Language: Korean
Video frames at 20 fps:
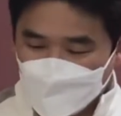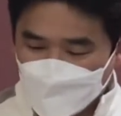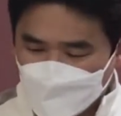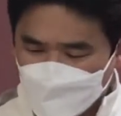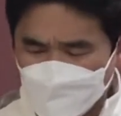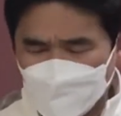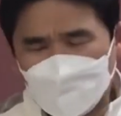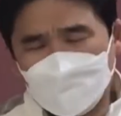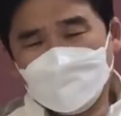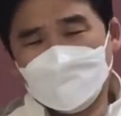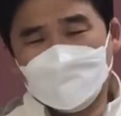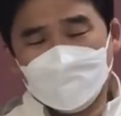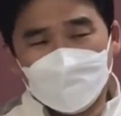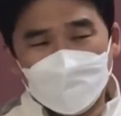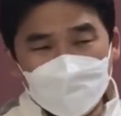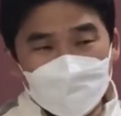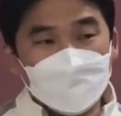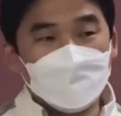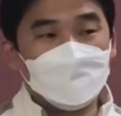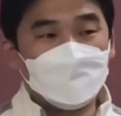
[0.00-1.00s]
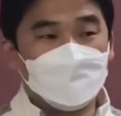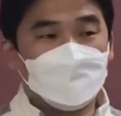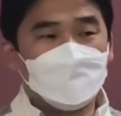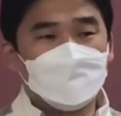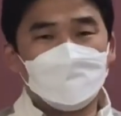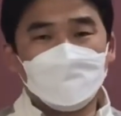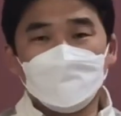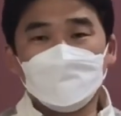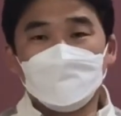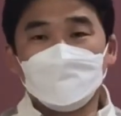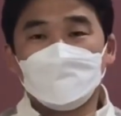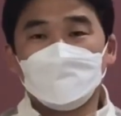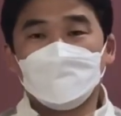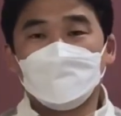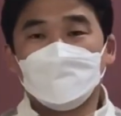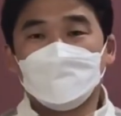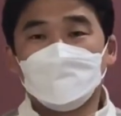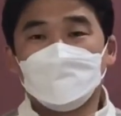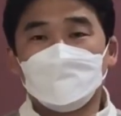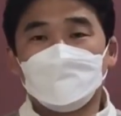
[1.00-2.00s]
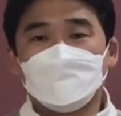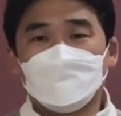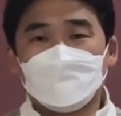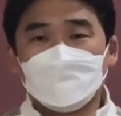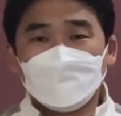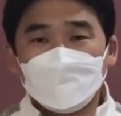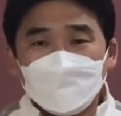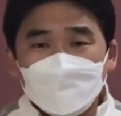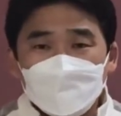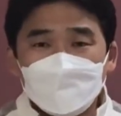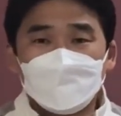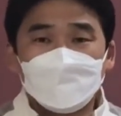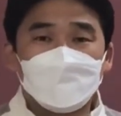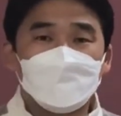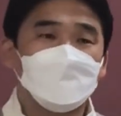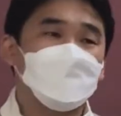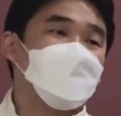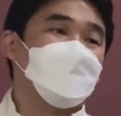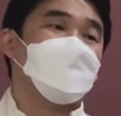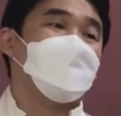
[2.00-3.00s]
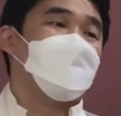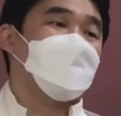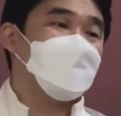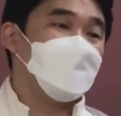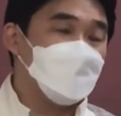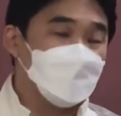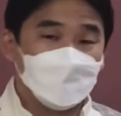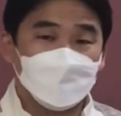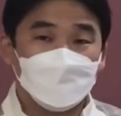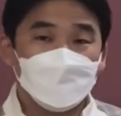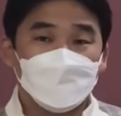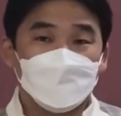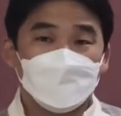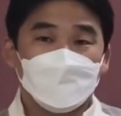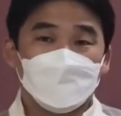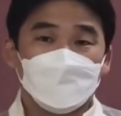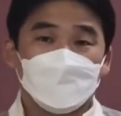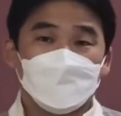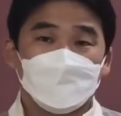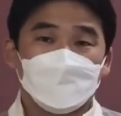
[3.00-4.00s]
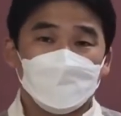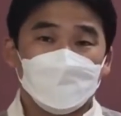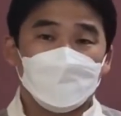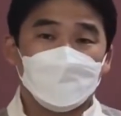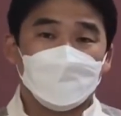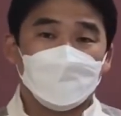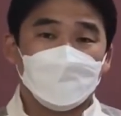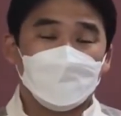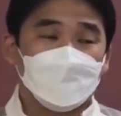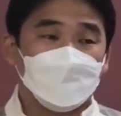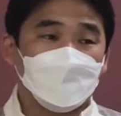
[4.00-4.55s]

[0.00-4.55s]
그러한 경험들을 통해서 만들어진 게 이신칭이고, 예.